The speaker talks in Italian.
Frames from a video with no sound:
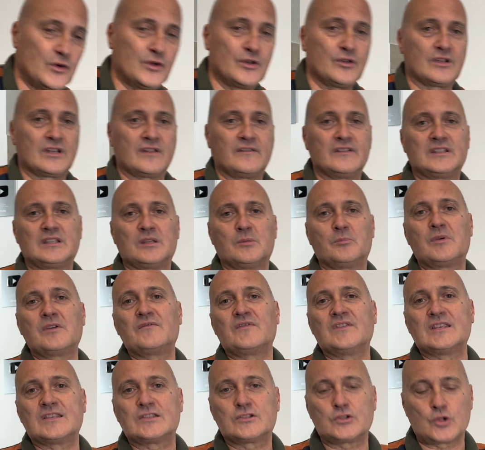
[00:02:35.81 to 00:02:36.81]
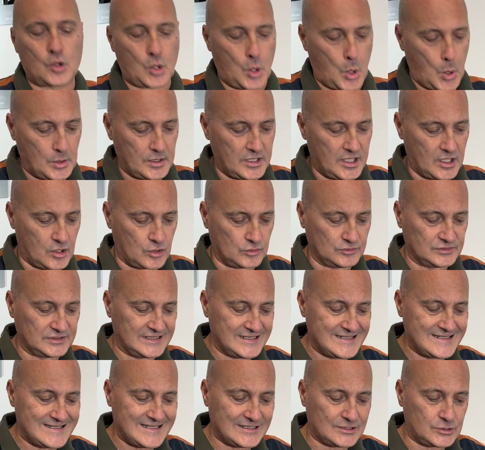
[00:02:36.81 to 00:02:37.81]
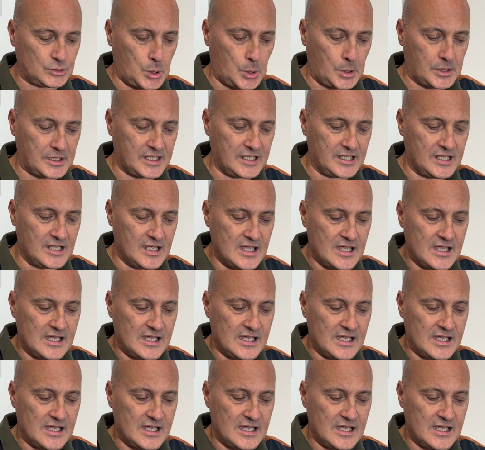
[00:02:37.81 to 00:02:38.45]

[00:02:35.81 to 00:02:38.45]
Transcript: non avete mai visto con condensatori